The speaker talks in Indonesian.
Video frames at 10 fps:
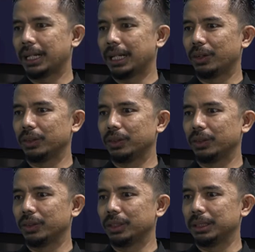Karena kalau
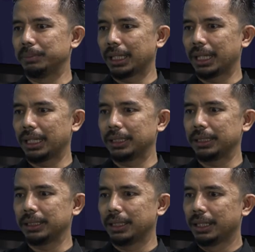ini dibiarkan
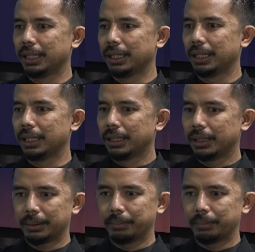nanti e,